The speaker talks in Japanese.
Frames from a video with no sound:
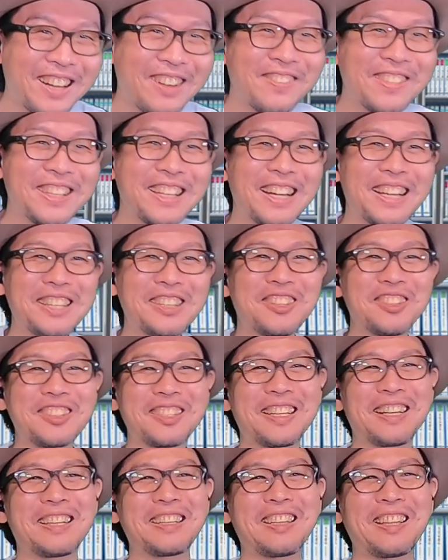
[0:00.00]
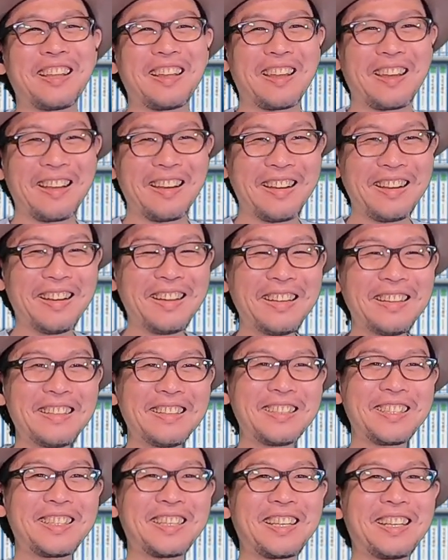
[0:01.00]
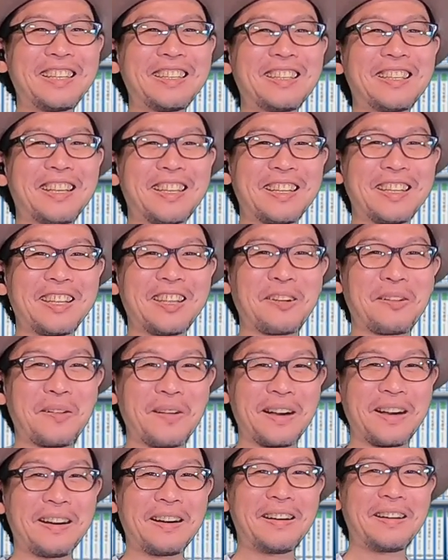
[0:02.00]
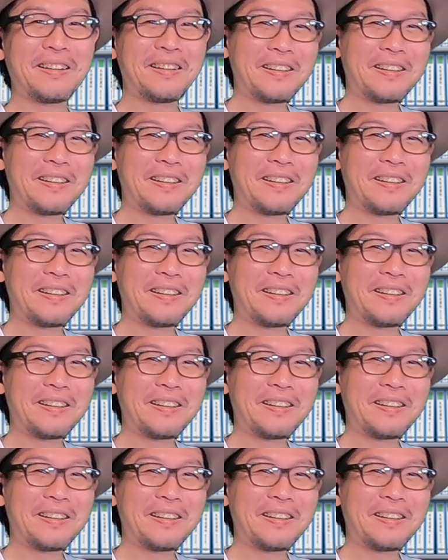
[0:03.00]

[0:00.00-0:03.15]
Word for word: 雷の光で、光ったね、猫が。